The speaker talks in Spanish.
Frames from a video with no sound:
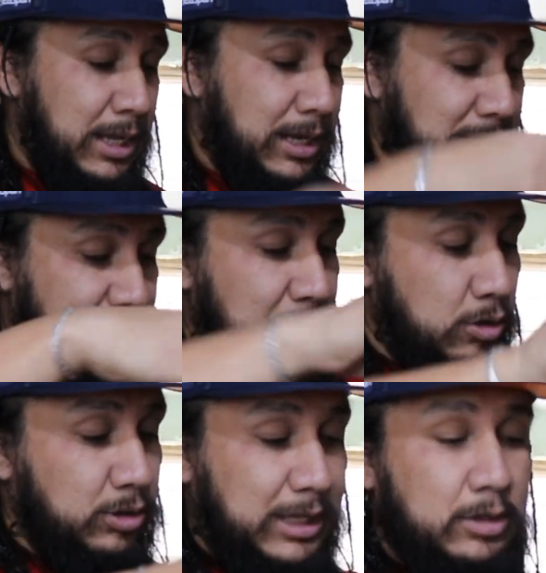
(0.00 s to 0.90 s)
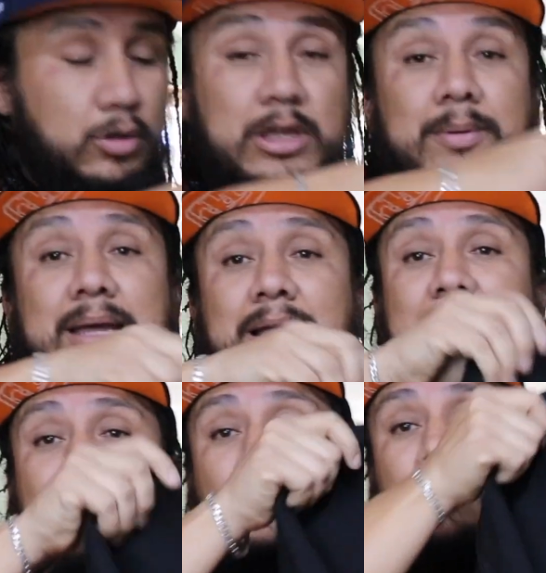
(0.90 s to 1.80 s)
les siga contando y vean
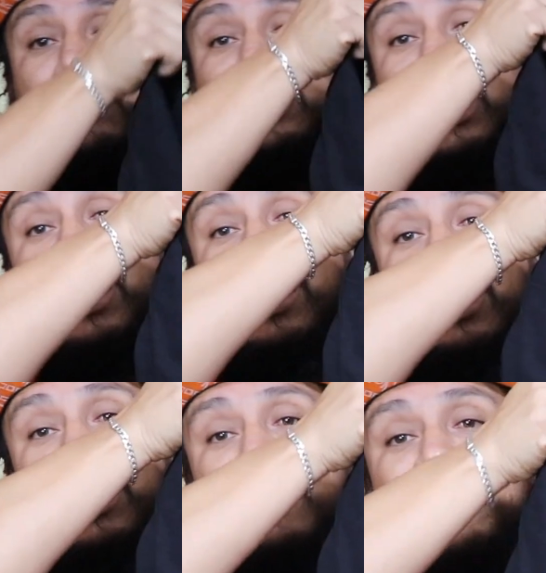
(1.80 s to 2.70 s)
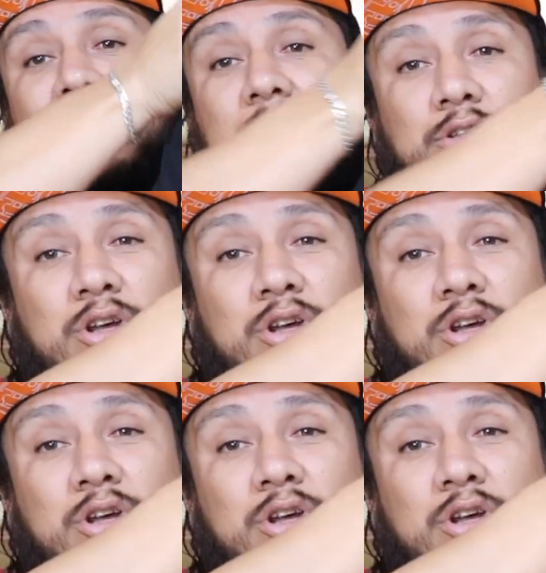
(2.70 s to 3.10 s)
qué modelos tan rifados.